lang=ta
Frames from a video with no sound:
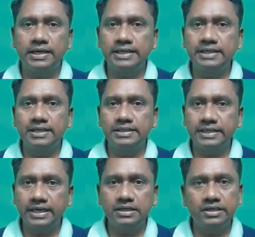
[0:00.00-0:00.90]
நீங்கள்
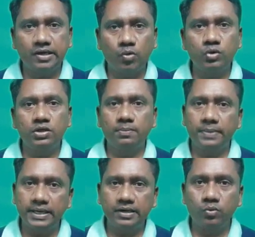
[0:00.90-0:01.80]
இரண்டு ரவுண்டுக்கு
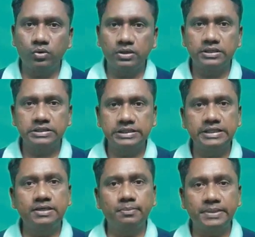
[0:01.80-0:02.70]
மேலே உங்களுக்கு
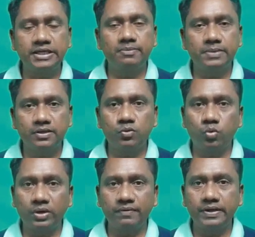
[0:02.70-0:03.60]
சீட்டு மிக மிக
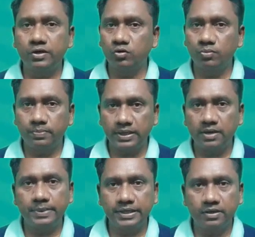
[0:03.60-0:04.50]
குறைவாக இருக்கும்
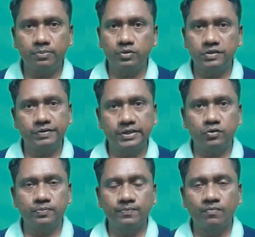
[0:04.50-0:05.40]
பாராமெடிக்கலை பொறுத்த
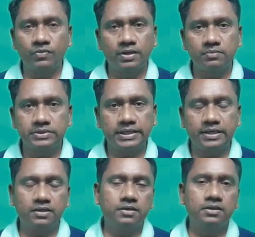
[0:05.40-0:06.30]
வரைக்கும்
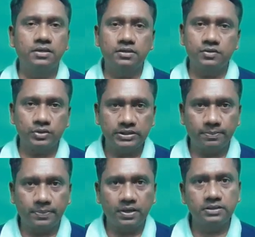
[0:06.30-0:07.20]
சரிங்களா ஸோ இதை
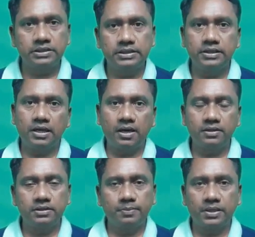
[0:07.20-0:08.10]
பார்த்துட்டு
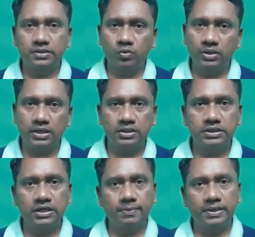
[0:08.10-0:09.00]
அடுத்த அடுத்த ரவுண்டில்
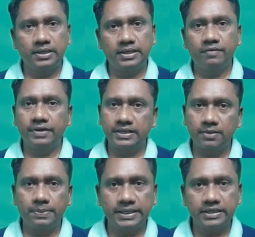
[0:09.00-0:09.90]
கலந்துக்கலாமா இல்லையா வேறு
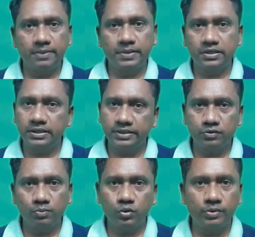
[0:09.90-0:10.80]
எதாவது படிக்கலாமன்றதை நீங்கள்
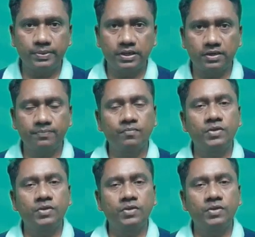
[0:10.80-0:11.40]
வந்து முடிவு பண்ணலாம்